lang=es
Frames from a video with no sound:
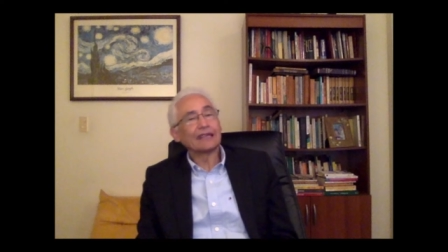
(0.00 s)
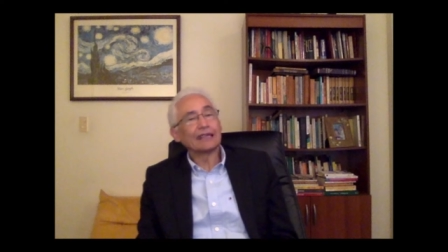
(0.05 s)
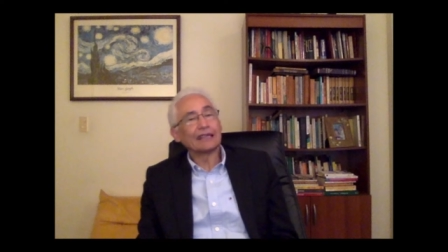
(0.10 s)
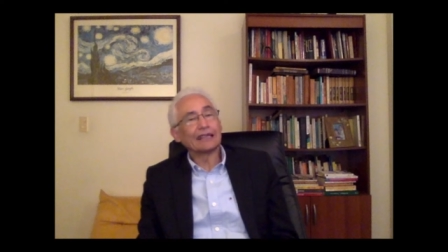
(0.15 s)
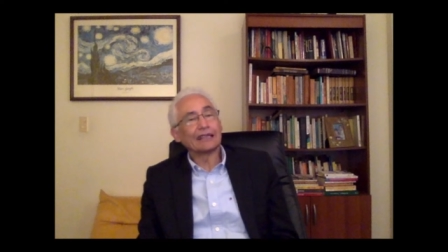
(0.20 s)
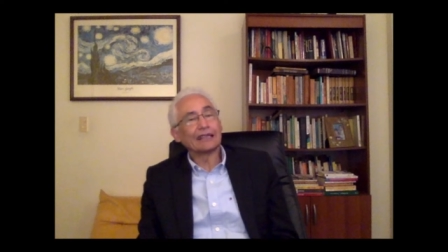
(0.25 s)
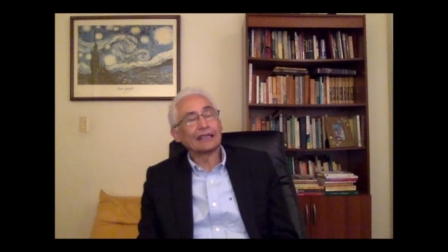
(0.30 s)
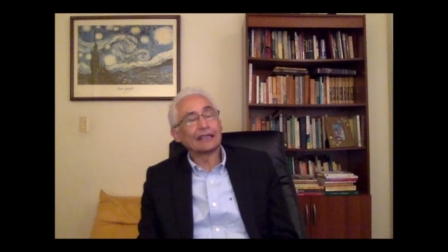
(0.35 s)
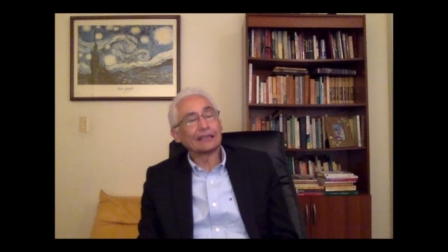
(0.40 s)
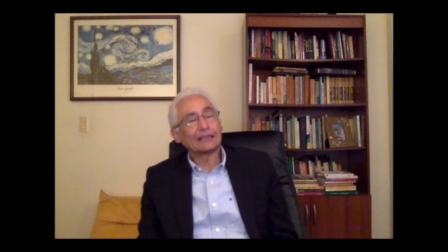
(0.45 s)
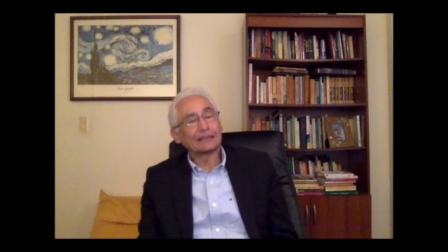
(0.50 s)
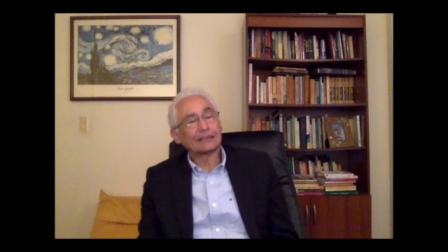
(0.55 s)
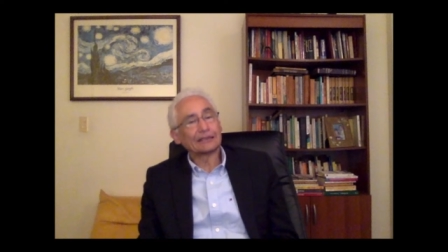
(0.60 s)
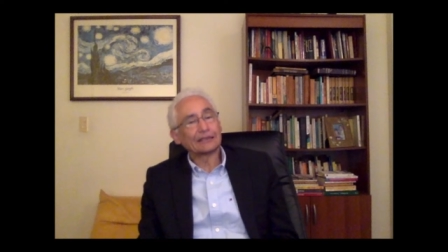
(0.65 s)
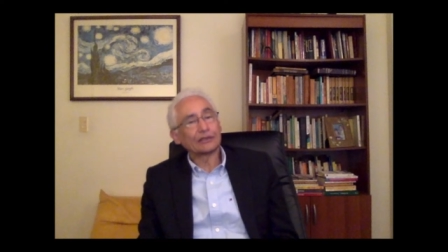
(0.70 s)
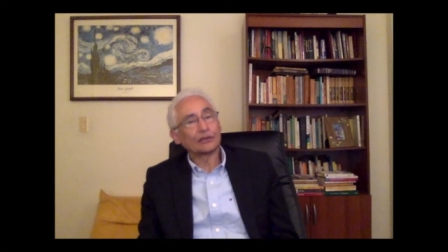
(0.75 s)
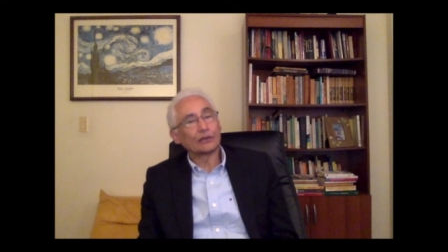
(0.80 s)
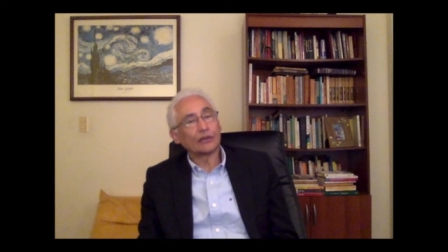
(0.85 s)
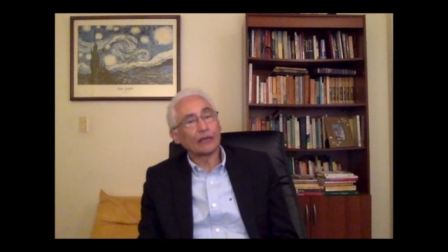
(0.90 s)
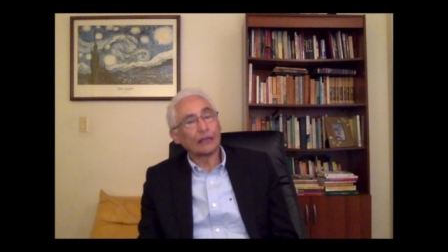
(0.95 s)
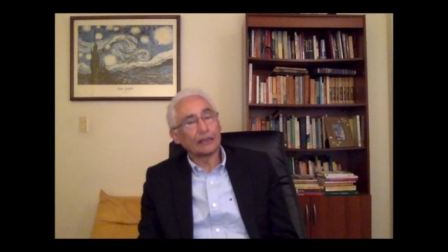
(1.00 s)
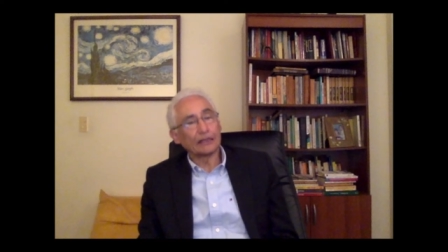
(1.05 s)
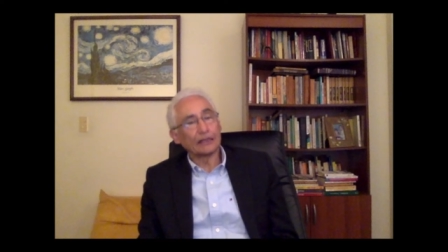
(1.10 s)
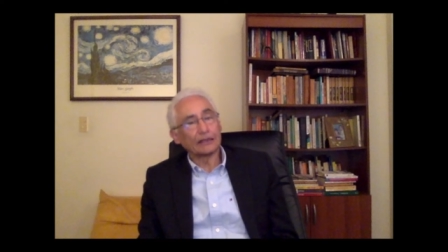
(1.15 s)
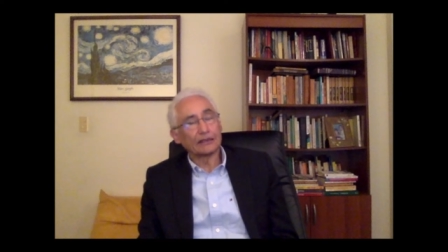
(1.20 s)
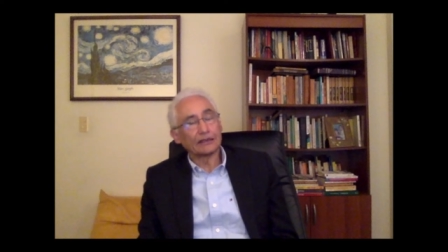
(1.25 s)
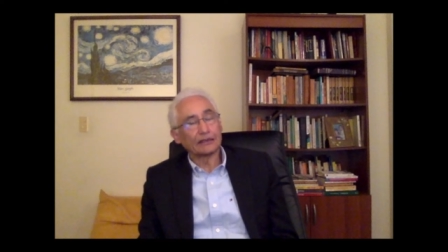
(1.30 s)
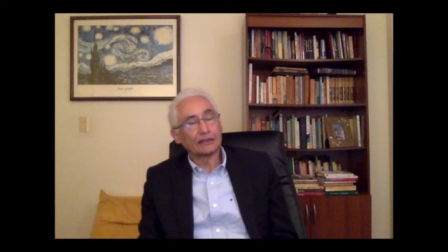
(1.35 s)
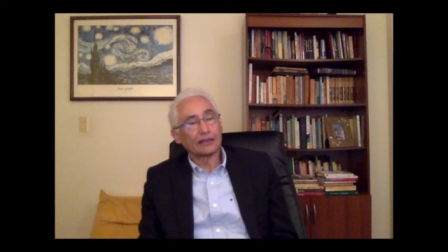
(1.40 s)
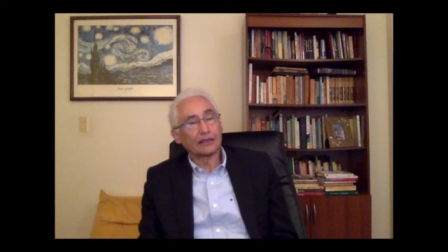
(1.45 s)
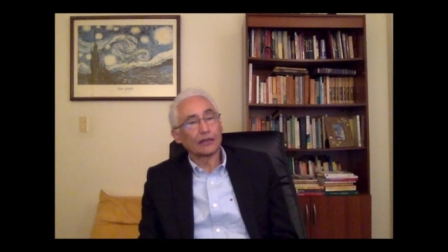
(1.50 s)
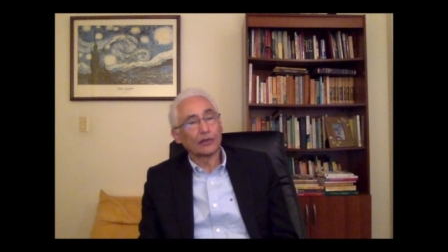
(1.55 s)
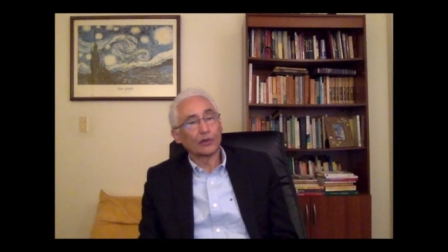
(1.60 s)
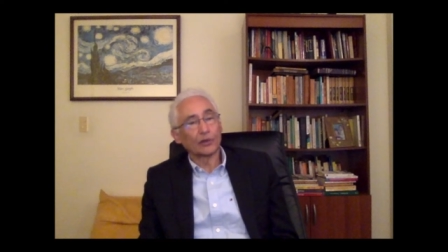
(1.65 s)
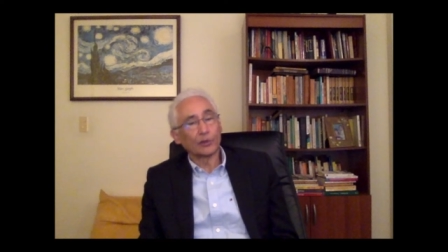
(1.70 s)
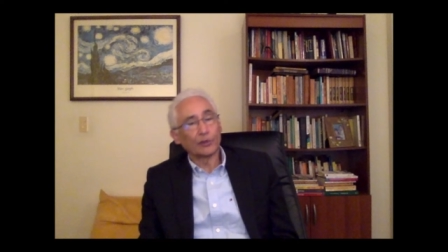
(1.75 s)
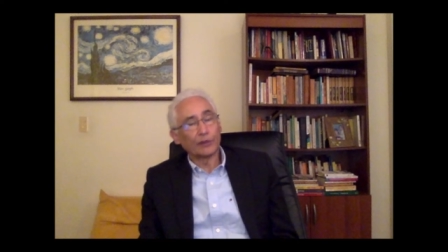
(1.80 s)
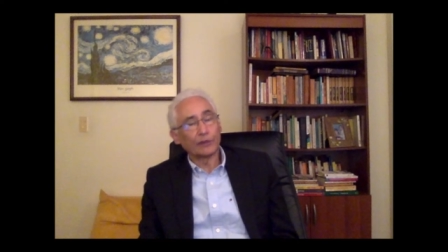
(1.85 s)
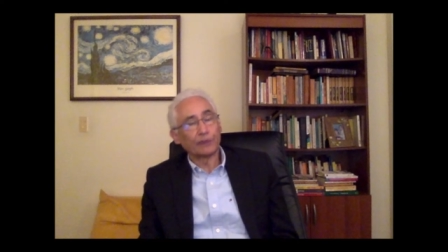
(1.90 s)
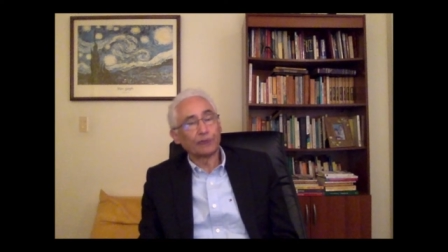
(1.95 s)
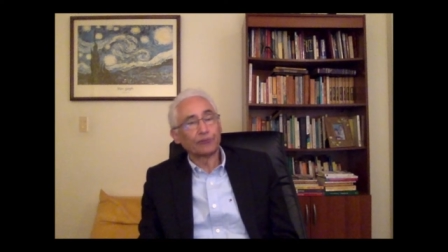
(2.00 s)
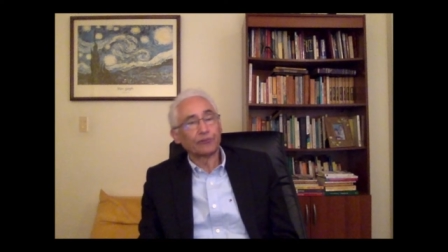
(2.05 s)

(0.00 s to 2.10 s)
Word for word: en las ciudades, en la urbe.